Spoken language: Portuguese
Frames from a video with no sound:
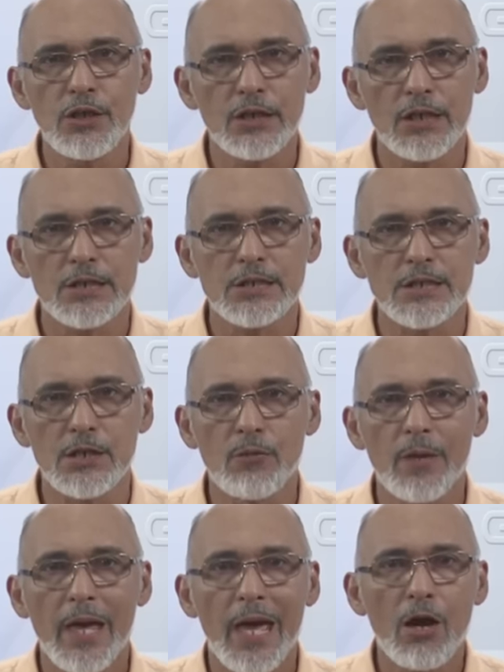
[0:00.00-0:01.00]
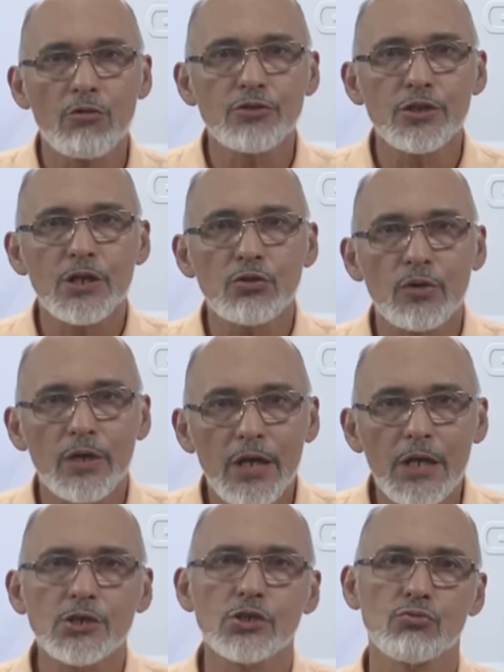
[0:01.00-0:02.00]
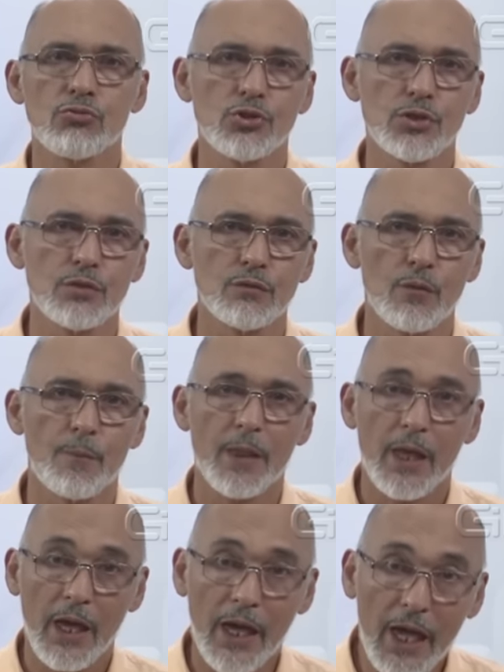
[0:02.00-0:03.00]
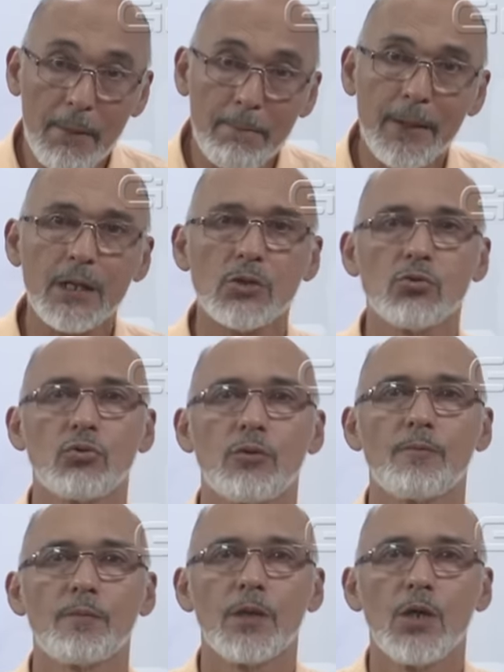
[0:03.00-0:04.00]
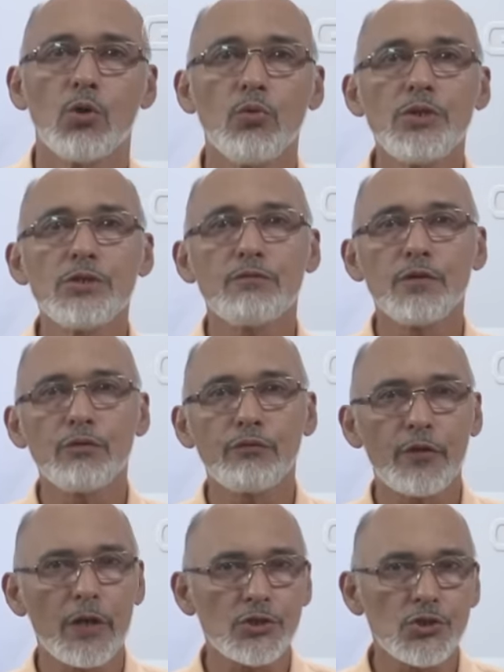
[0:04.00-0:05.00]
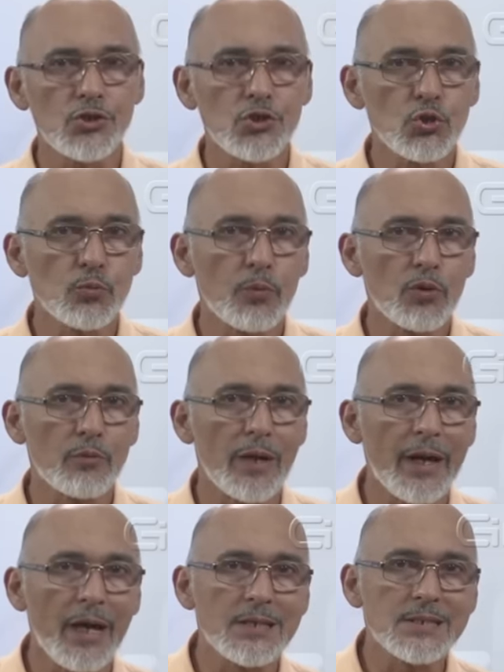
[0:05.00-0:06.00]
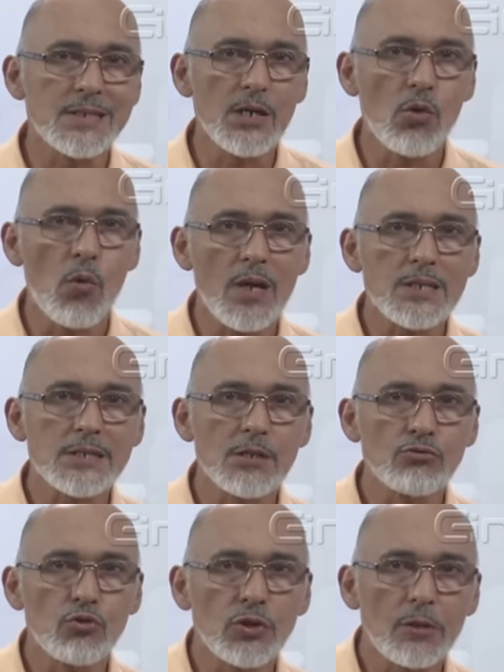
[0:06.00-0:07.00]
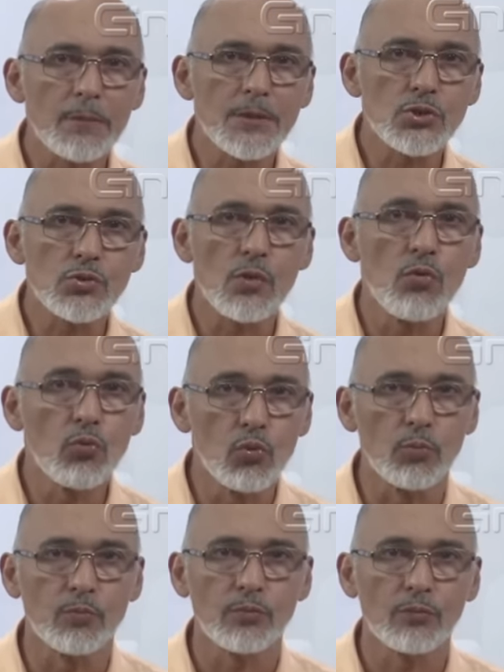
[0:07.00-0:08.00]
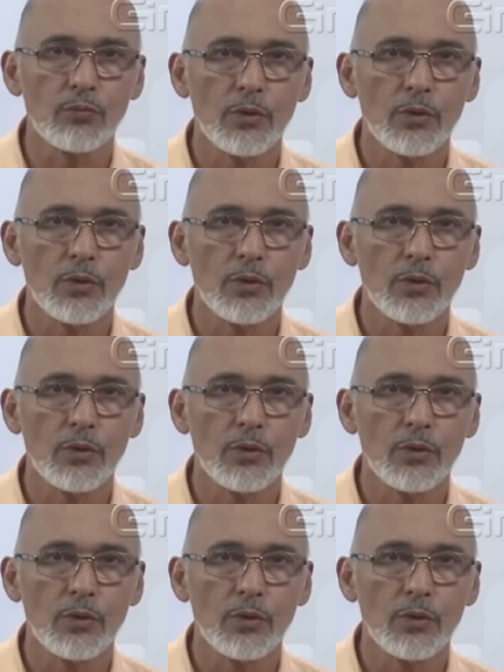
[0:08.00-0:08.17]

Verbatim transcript: interação é o direito restitutivo, reparador. O indivíduo foi atingido por uma reação ou ação de outra pessoa ou grupo.